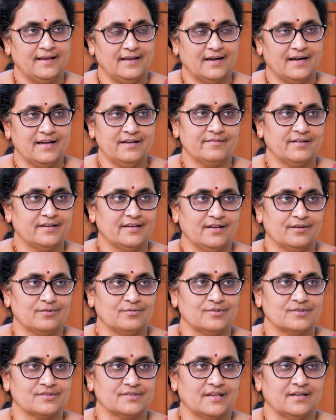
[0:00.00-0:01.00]
ఇలాంటివన్నీ
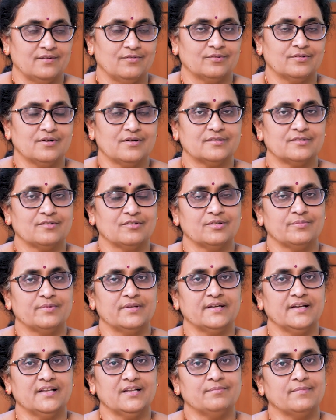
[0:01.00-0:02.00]
ఎక్కువ వస్తాయి ఒక్కొక్క
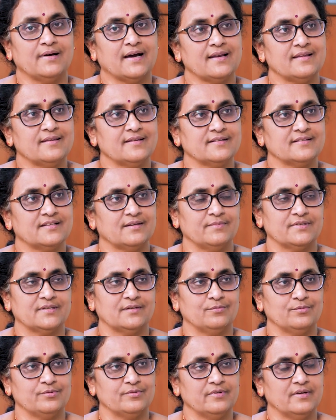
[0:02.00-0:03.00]
కొంతమందికి అయితే మానసిక
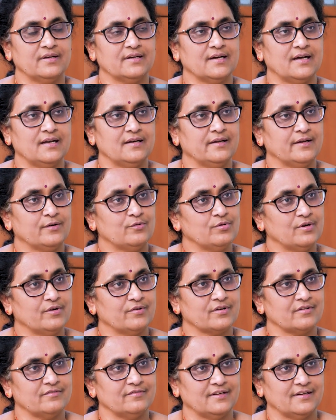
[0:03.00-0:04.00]
సమస్యలు ఉద్వేగాలను ఎక్కువ
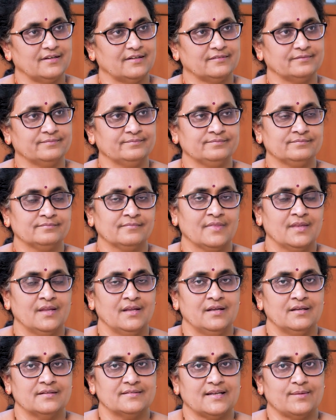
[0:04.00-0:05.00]
అవటం వలన
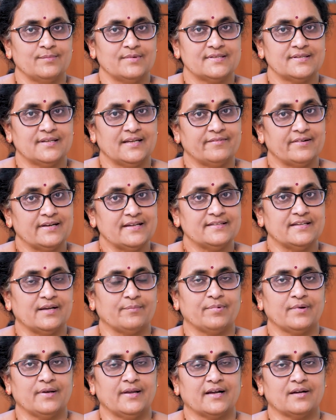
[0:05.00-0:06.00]
సమస్యలు ఎవరికి
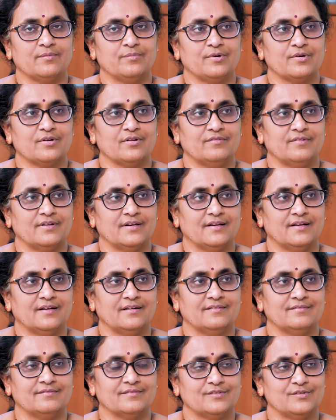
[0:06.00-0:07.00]
చెప్పలేకపోవటం వల్ల
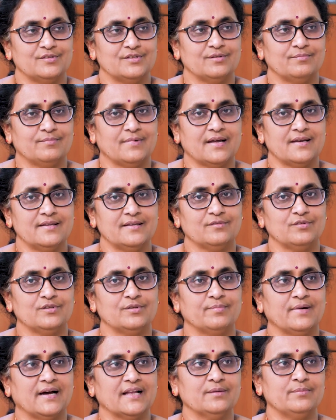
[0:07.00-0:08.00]
కొంచెం మానసిక
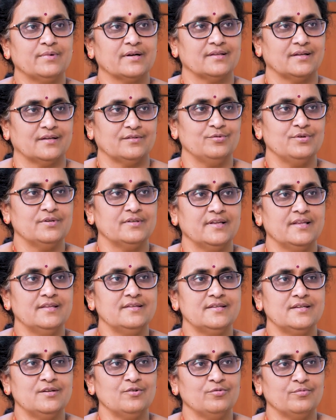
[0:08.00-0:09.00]
కొంచెం బాధపడతారు
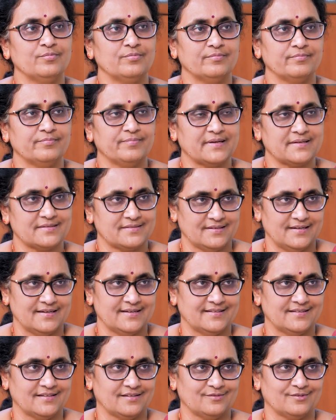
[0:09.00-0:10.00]
సెన్సిటివ్
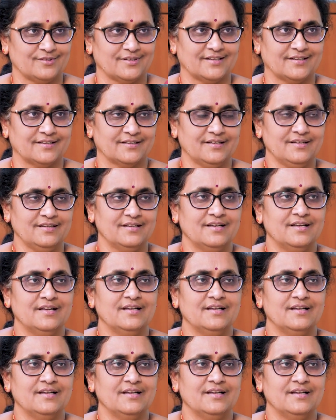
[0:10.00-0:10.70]
పర్సనాలిటీస్ అనుకున్నాం కదా